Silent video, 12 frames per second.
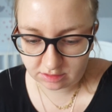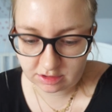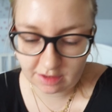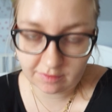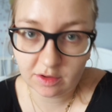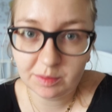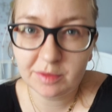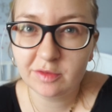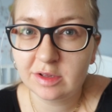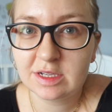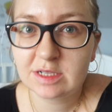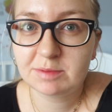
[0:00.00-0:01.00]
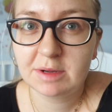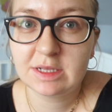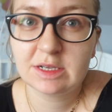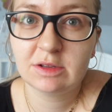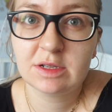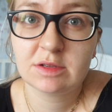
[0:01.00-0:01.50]
To już dawno powinnaś
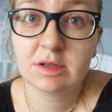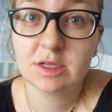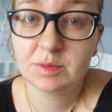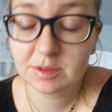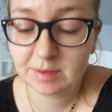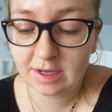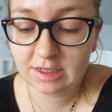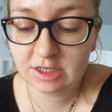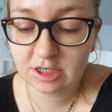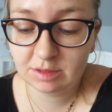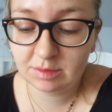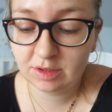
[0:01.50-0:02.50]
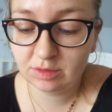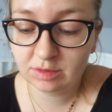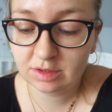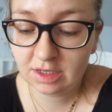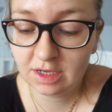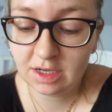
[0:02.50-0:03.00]
spać. A ona, słuchajcie, pospała 3
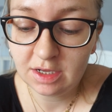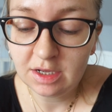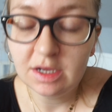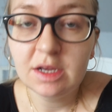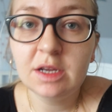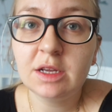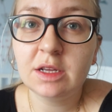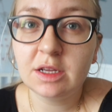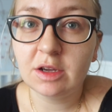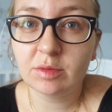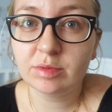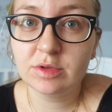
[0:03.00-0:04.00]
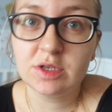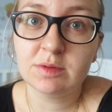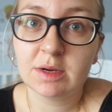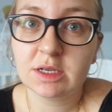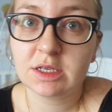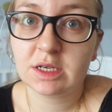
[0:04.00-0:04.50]
minuty i
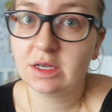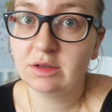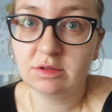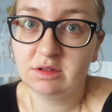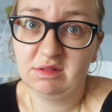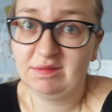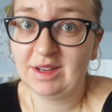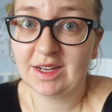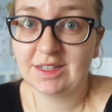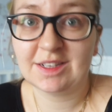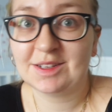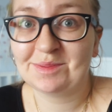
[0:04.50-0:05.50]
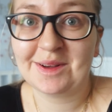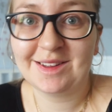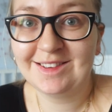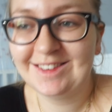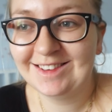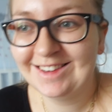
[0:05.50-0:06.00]
obudziła się. Już nie chce spać.
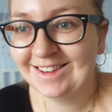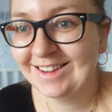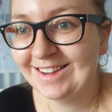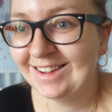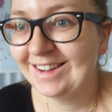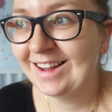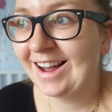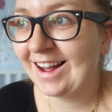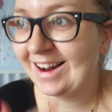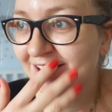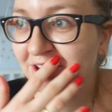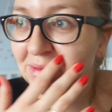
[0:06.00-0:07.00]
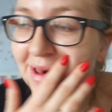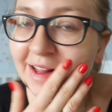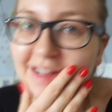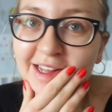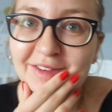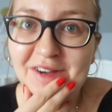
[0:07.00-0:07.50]
Ale
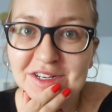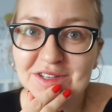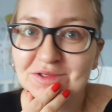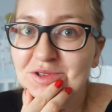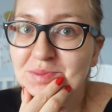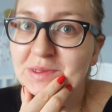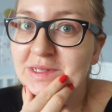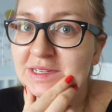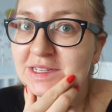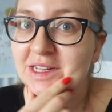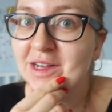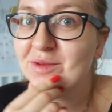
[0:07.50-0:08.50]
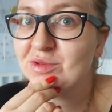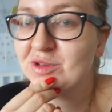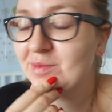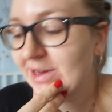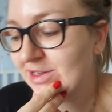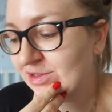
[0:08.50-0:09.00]
normalnie dała się uśpić. Zasnęła przy
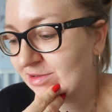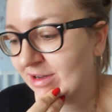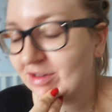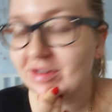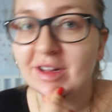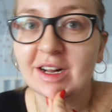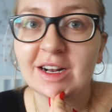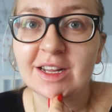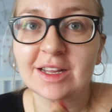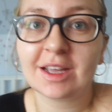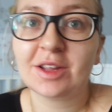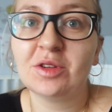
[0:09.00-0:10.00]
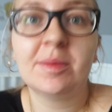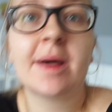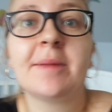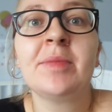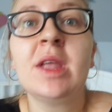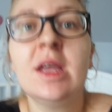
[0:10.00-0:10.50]
mleczku, a tu nagle taki
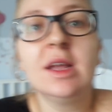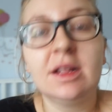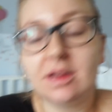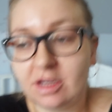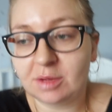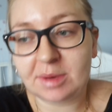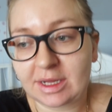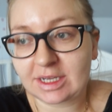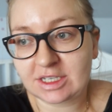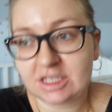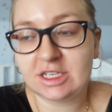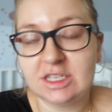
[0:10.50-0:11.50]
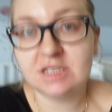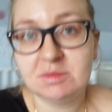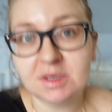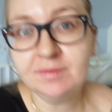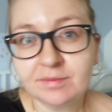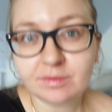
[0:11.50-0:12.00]
numer. No dobra, także
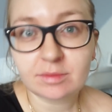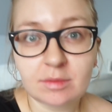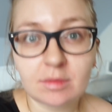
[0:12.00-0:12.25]
siedzimy